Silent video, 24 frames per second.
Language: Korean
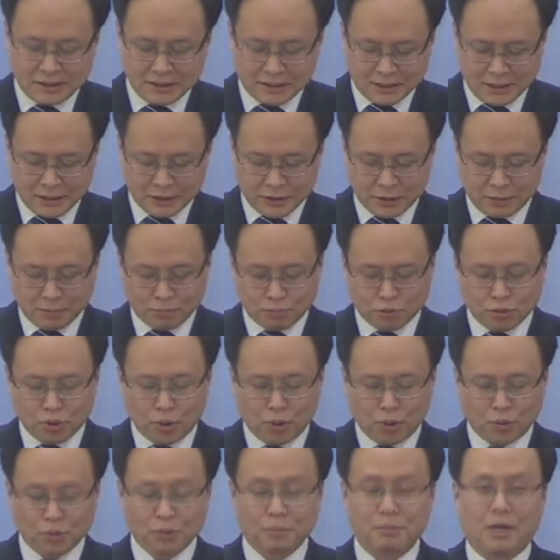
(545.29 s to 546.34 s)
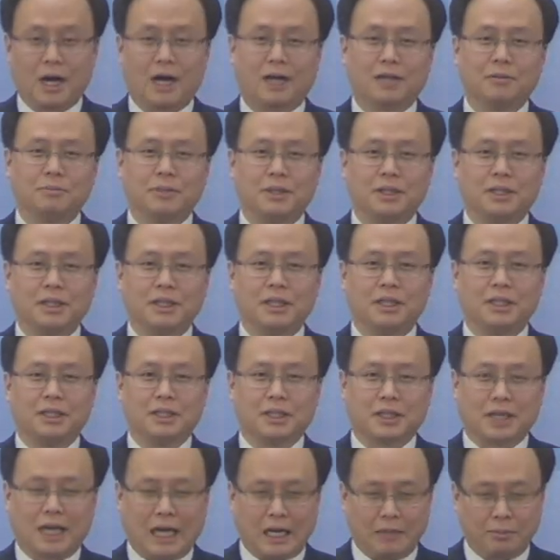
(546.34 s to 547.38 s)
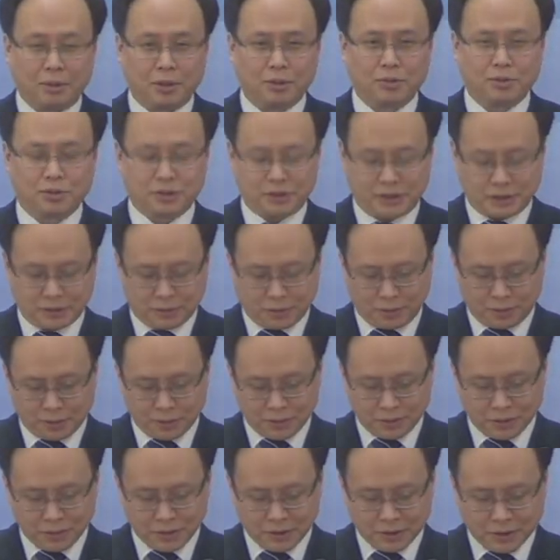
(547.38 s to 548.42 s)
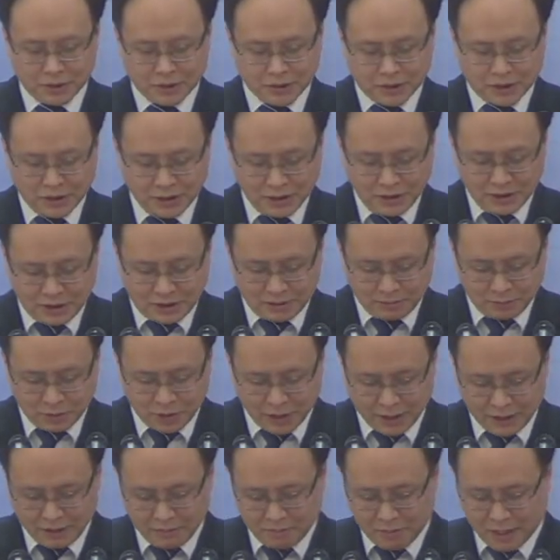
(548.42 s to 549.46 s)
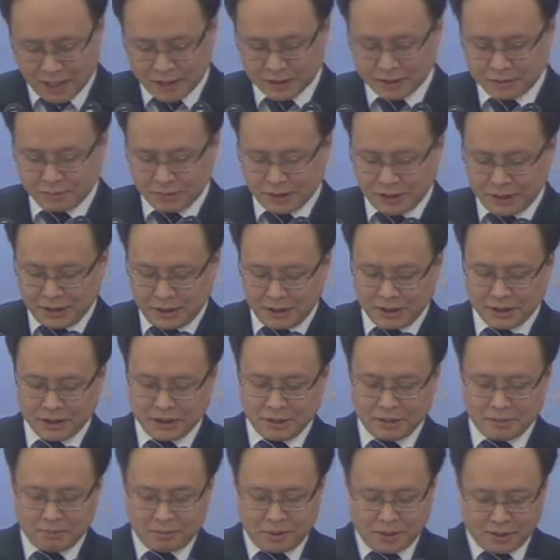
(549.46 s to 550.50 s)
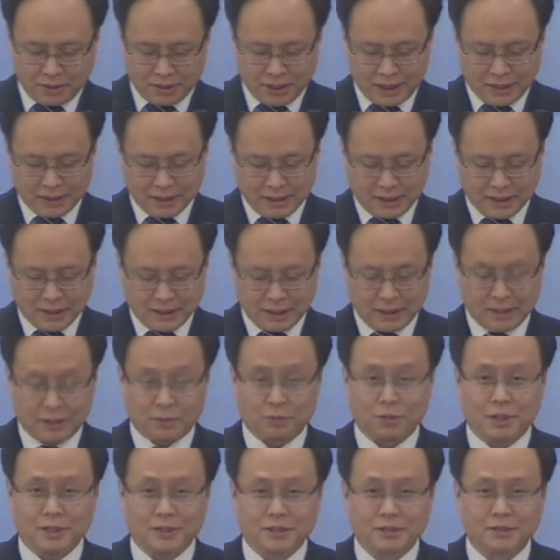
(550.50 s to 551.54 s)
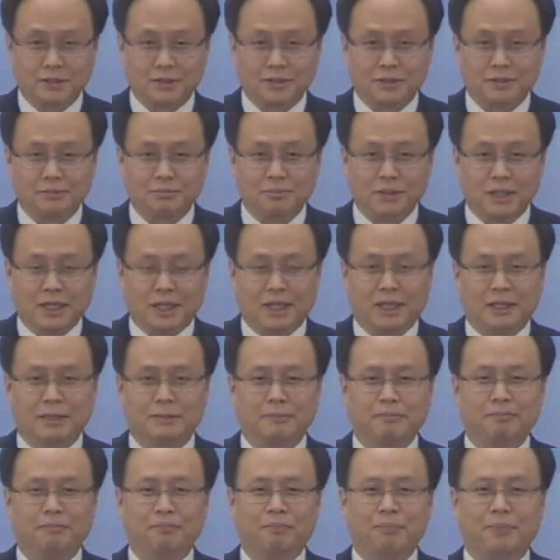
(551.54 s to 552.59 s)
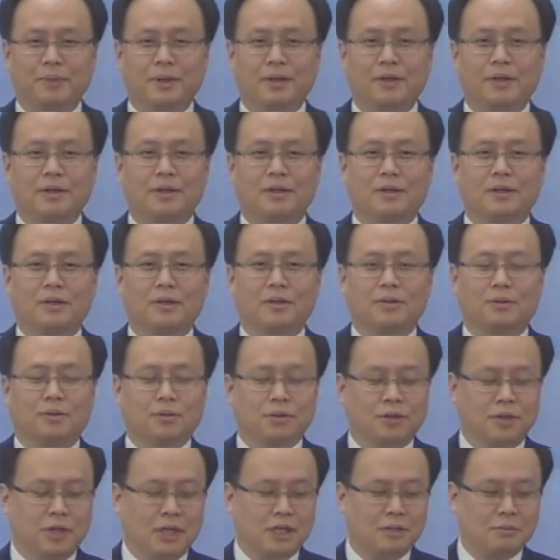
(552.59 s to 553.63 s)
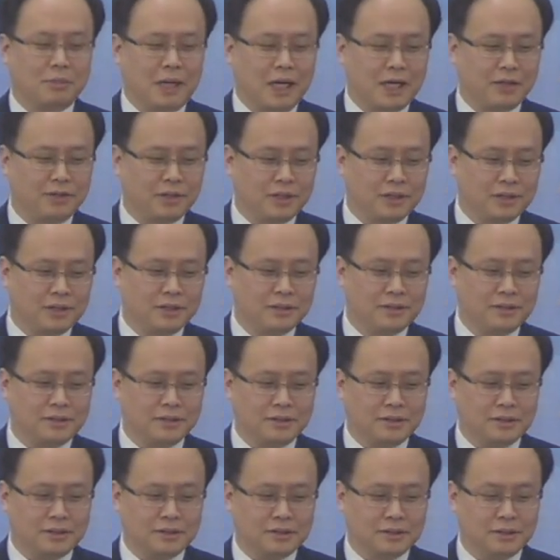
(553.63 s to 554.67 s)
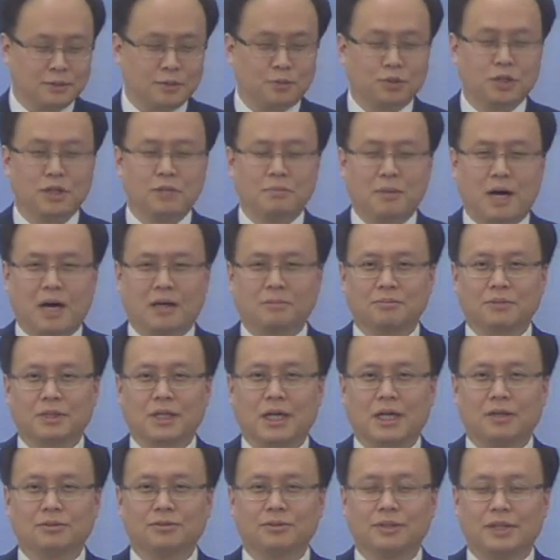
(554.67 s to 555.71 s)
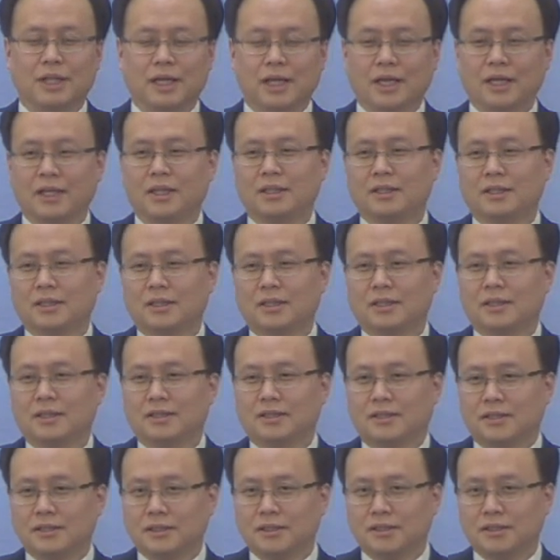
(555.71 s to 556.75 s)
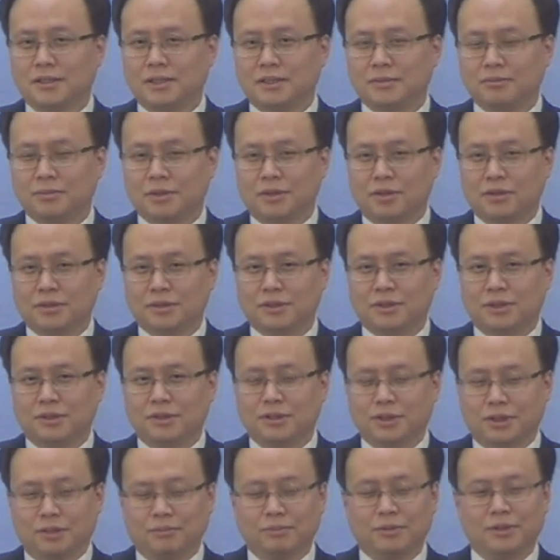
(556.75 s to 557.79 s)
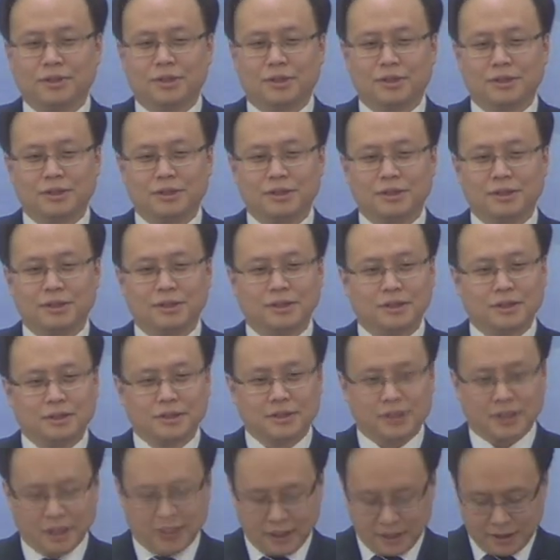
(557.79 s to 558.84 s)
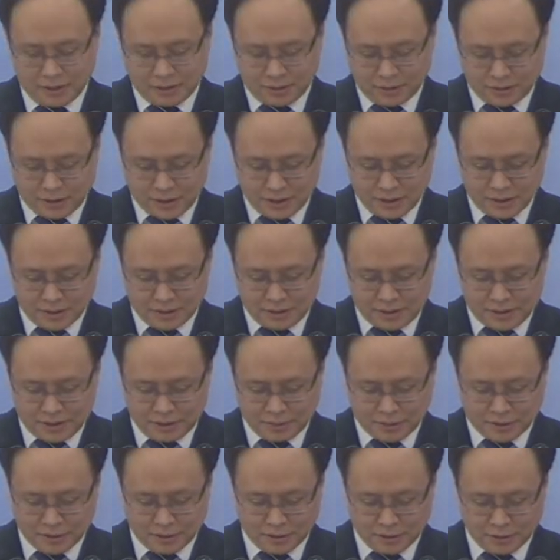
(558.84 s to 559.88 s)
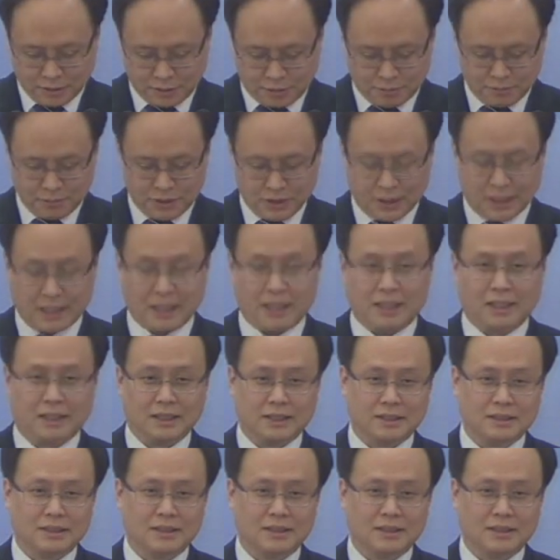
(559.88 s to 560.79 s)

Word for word: 그래서 무거운 마음이 가벼워지고 근심된 마음이 평안하게 되는 것입니다. 오늘날 마귀는 우리 마음 가운데 근심, 걱정, 염려를 계속해서 집어넣어 줍니다.